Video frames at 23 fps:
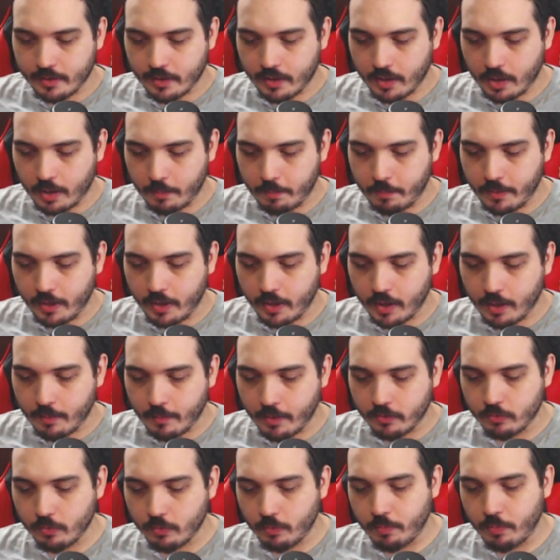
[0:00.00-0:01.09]
a pegar
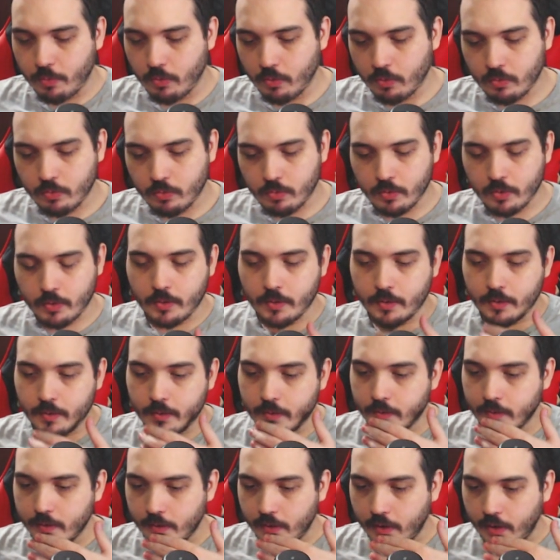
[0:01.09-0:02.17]
mais um pouco.
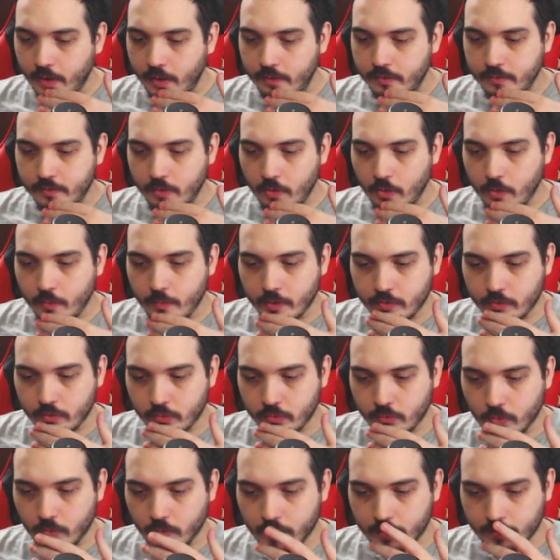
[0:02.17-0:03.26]
E aí a gente tem algumas
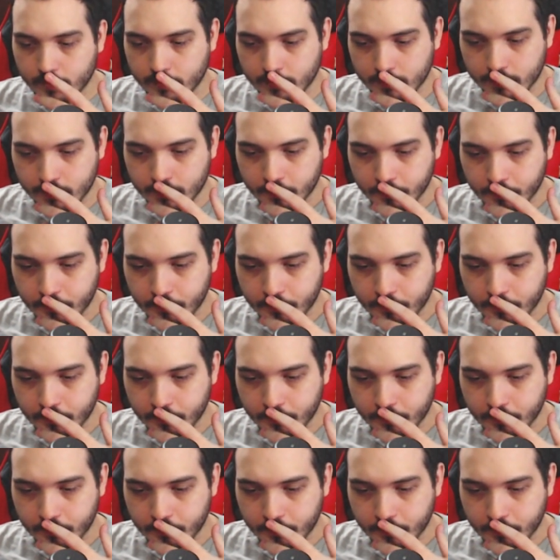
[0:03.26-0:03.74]
escolhas.